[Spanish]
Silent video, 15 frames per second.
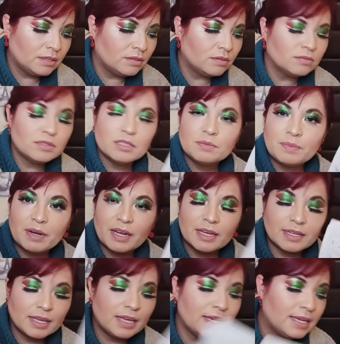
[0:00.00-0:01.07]
Entonces,
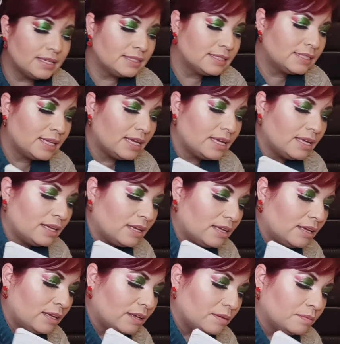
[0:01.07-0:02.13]
para que este
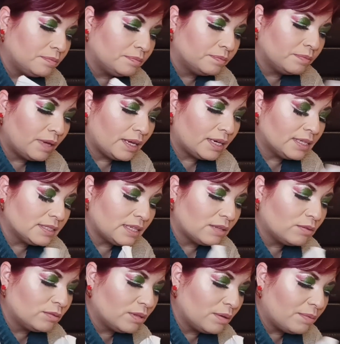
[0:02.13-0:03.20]
eh, vean
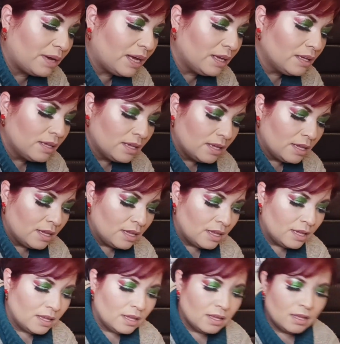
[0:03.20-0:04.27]
hasta dónde va.
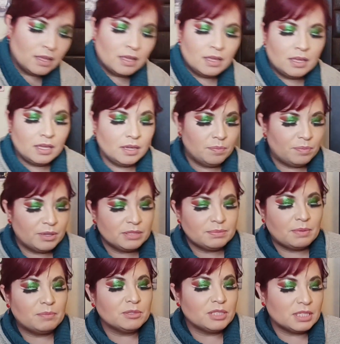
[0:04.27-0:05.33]
Y pues
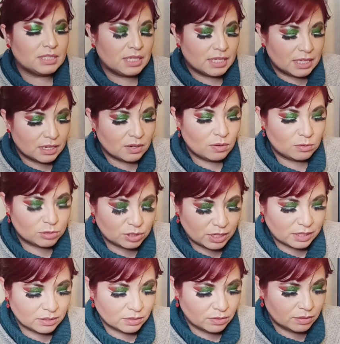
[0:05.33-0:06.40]
vamos a seguirlo
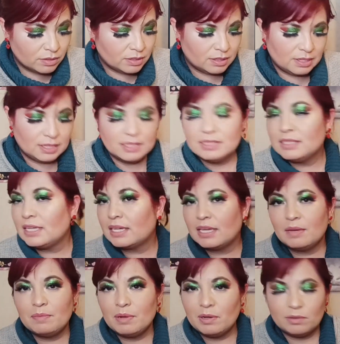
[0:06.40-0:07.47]
usando hasta
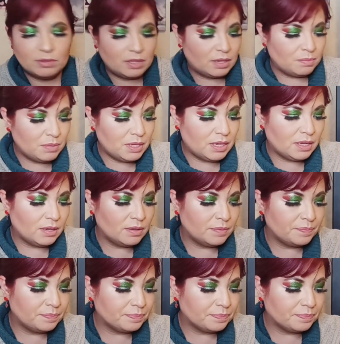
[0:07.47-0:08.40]
que me lo termine.